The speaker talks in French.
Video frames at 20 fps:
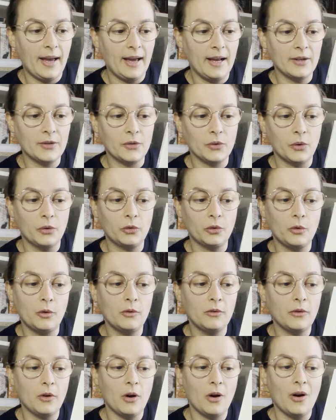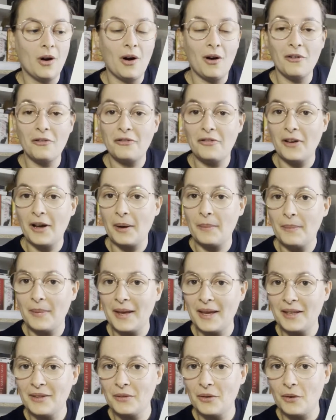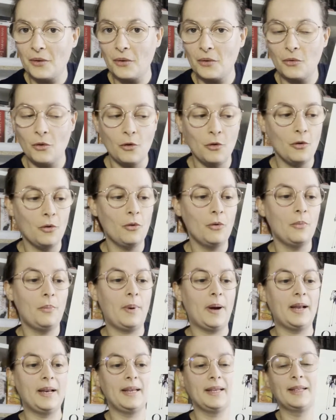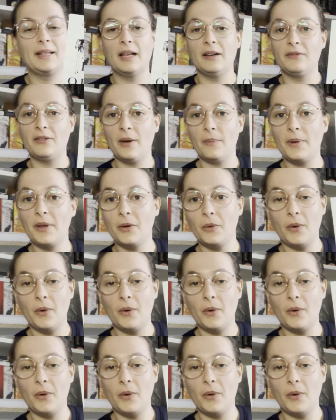Elle se retrouve euh, enfermée dans le palais de la famille